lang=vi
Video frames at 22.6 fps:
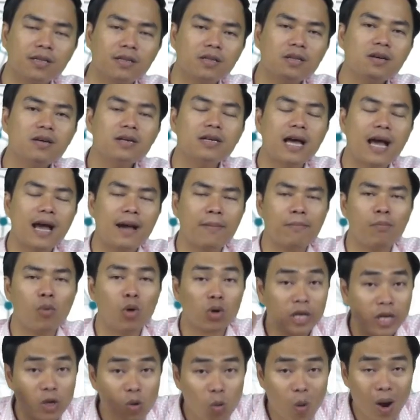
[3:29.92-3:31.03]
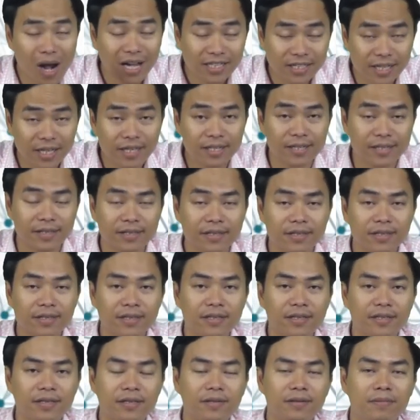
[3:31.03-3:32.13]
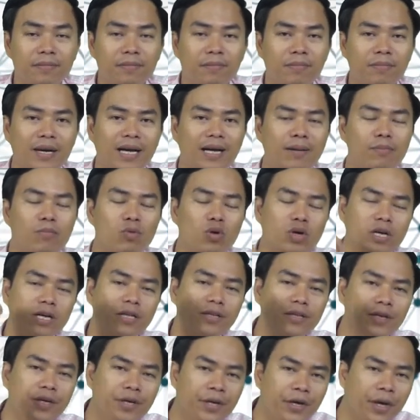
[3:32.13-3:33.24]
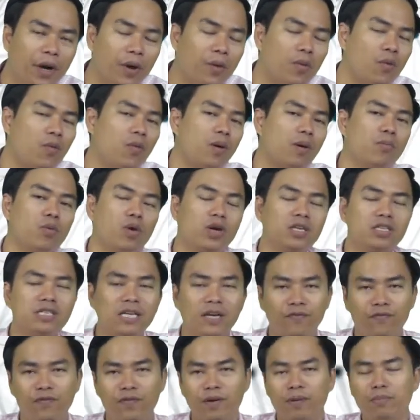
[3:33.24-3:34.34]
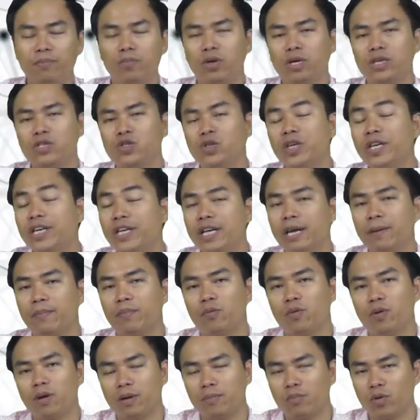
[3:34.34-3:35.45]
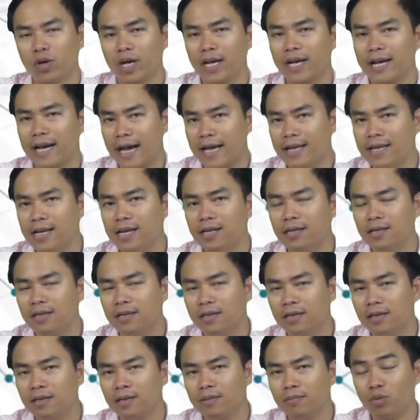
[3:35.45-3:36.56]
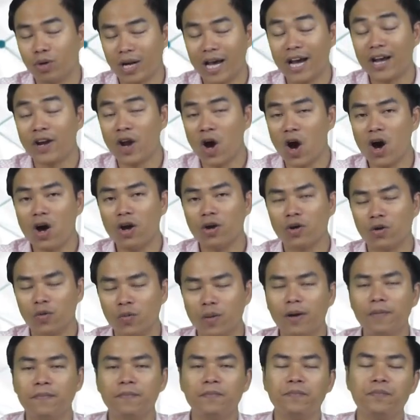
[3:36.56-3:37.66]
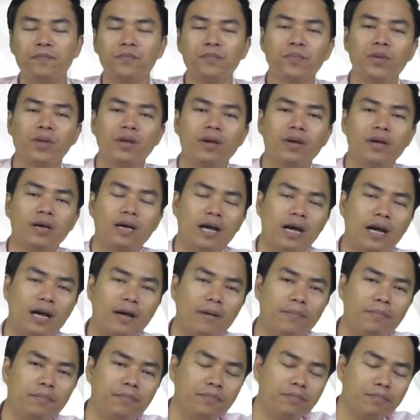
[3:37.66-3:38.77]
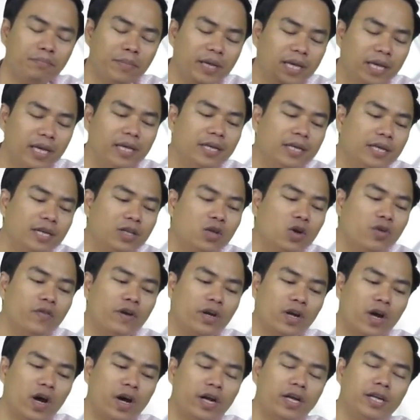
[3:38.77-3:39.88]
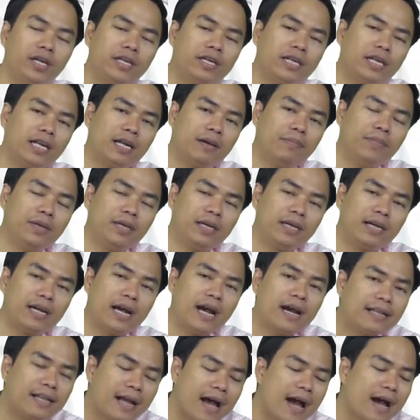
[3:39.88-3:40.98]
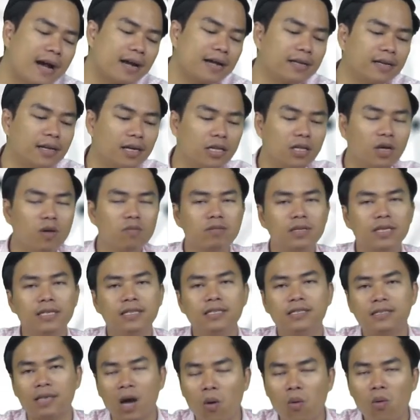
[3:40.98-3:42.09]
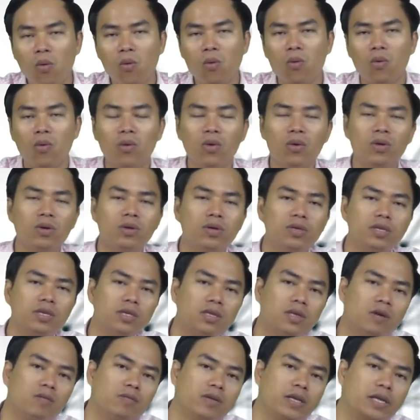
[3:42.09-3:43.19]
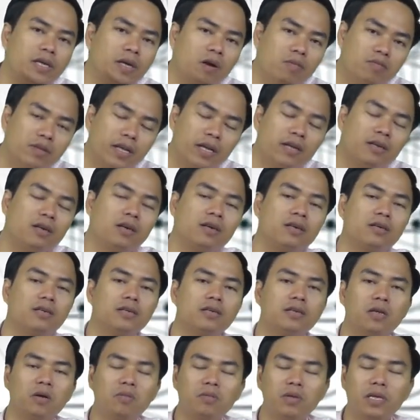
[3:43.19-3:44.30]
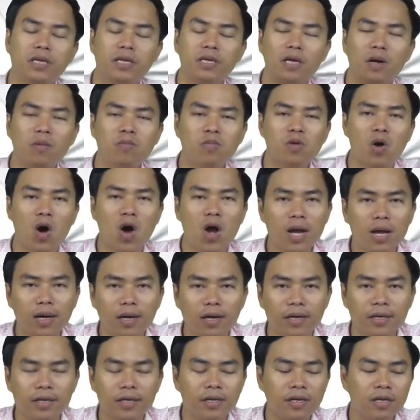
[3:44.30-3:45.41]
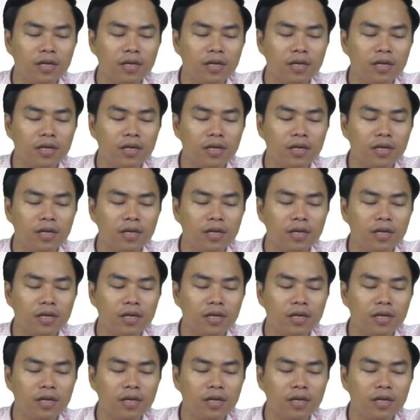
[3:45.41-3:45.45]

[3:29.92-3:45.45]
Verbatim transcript: tức là một cái quá trình mà một cái thương hiệu hoặc một cái sản phẩm một cái doanh nghiệp hoặc là một cái cá nhân một ai đó đúng không à, bị như tôi vừa nói đấy là bị khai thác những cái thông tin xấu những thông tin không tích cực những thông tin không có lợi